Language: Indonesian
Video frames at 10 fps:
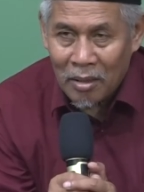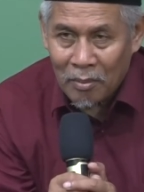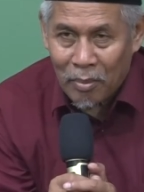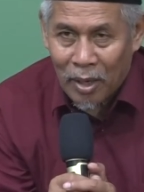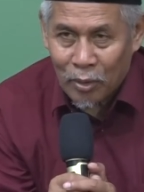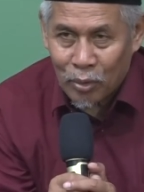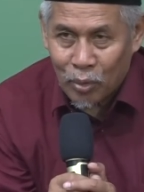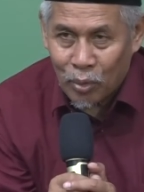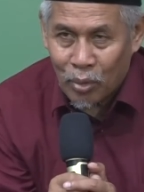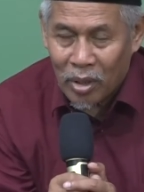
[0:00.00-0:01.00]

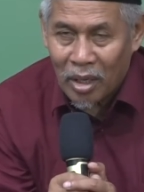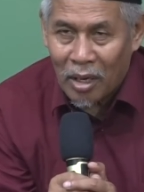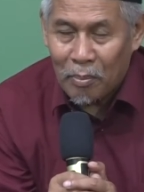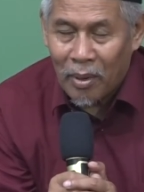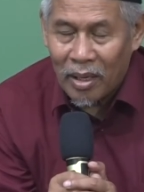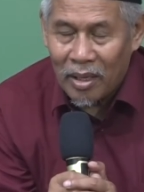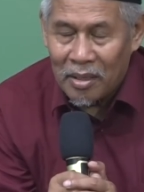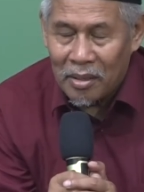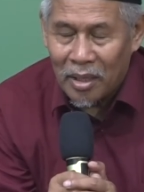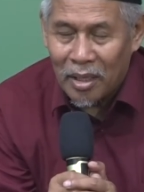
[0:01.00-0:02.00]
palsu. Kenapa
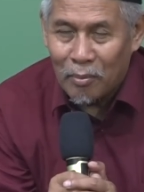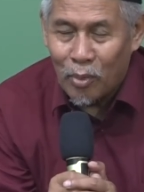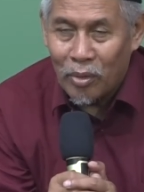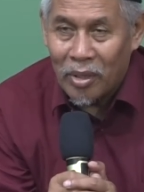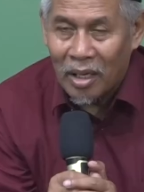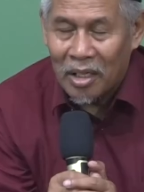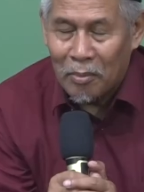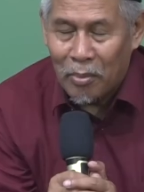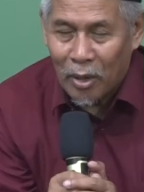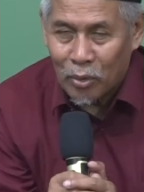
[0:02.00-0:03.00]
Injil mudah
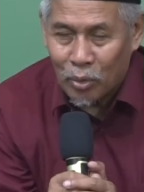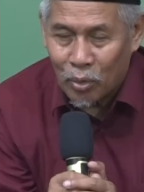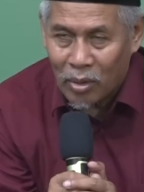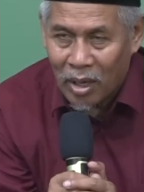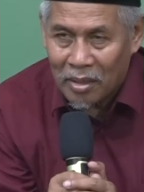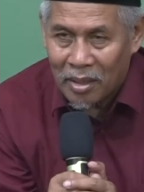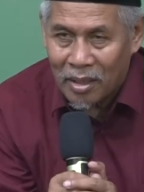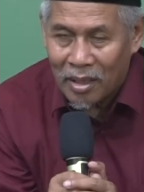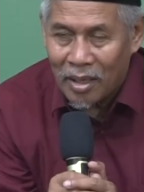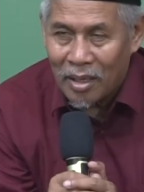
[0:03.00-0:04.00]

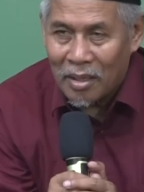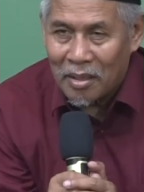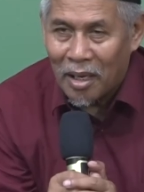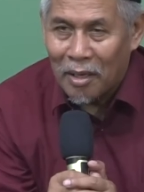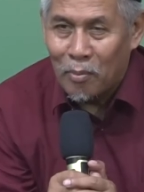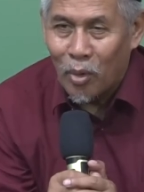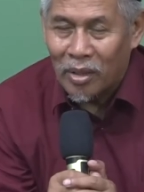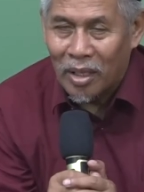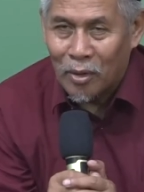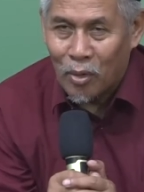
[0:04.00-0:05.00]
dipalsukan dan
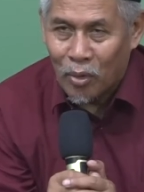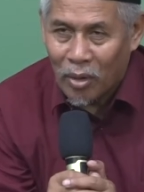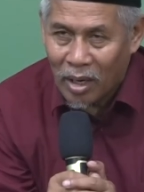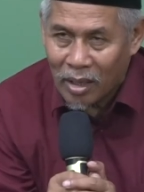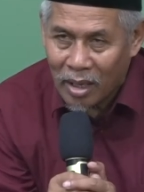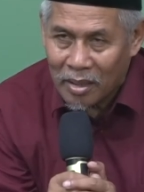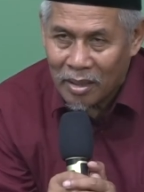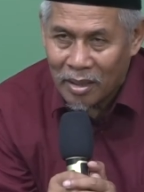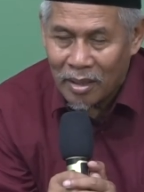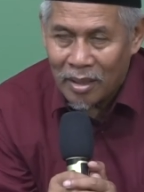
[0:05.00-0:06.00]
boten
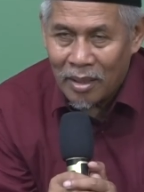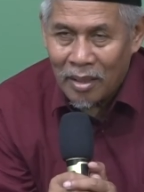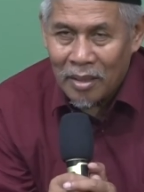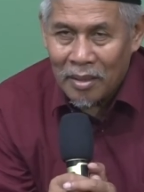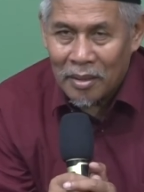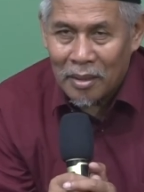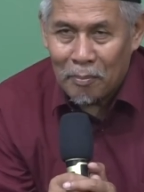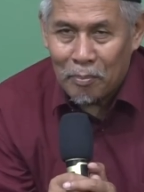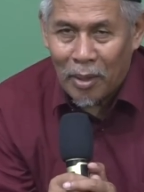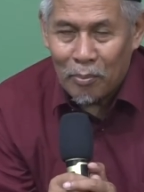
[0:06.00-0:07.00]
konangan?
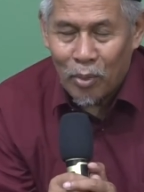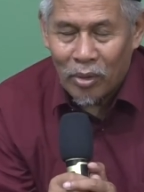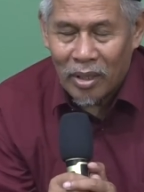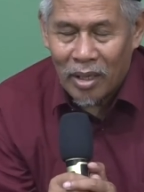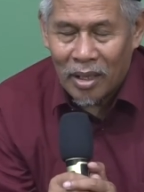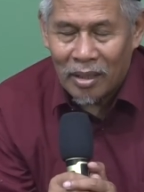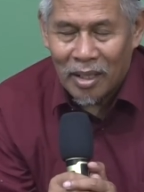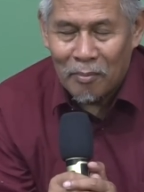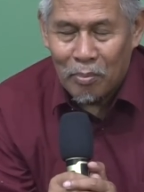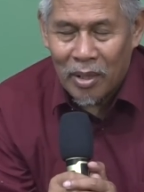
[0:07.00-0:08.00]
Sebab boten
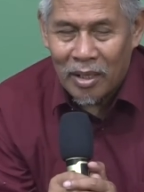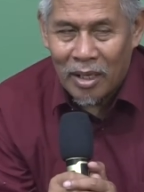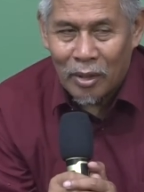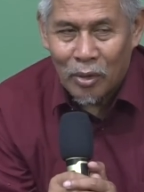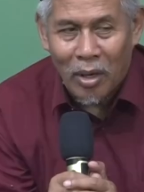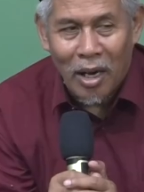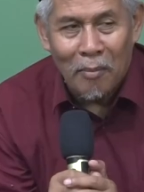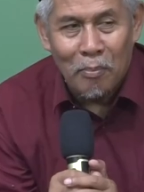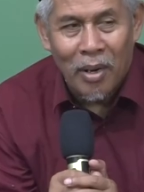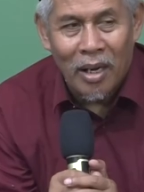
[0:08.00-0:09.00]
enten pendeta
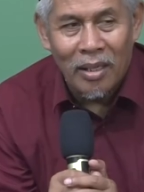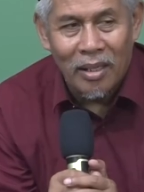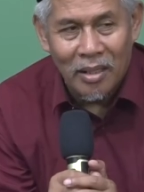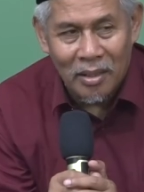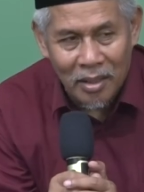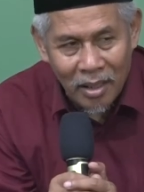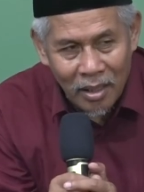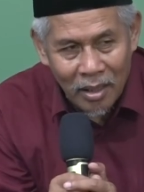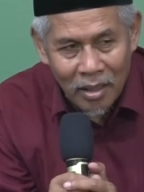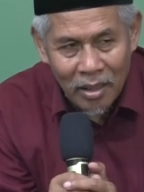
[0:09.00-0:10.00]
apal
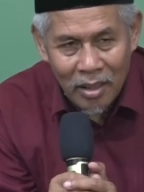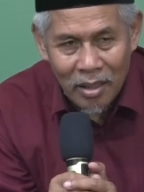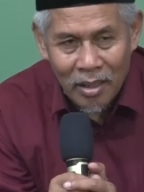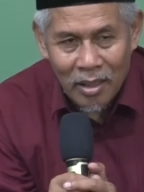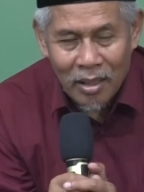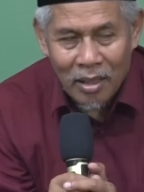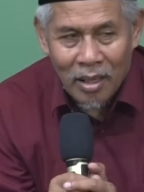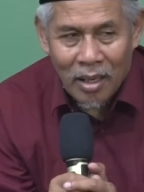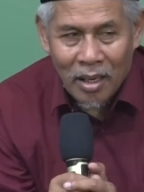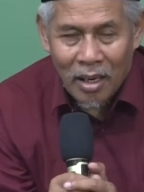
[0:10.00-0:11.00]
Injil
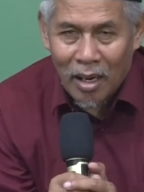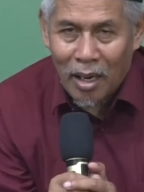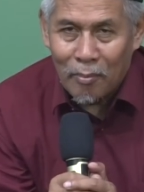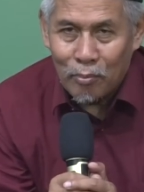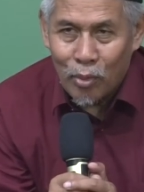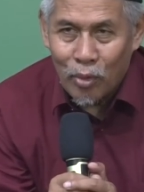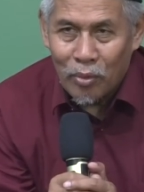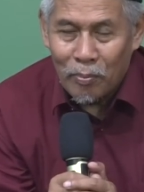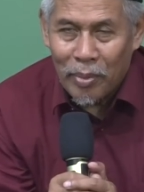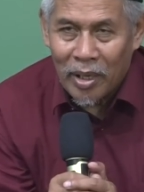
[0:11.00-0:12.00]

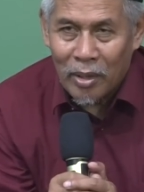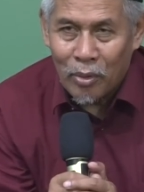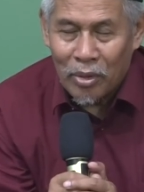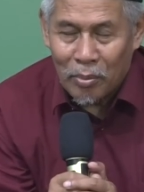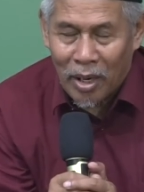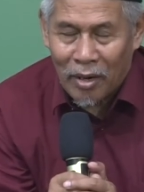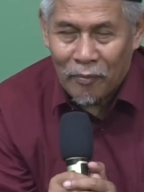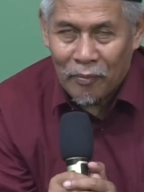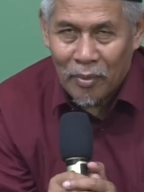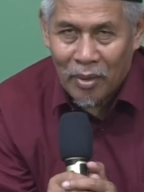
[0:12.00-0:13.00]
lamun periode
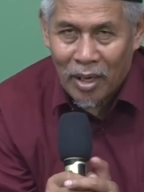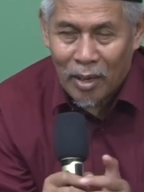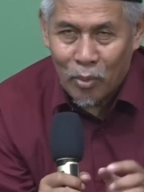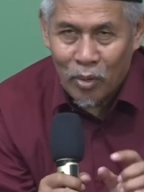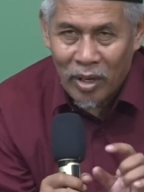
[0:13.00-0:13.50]
maaf lamun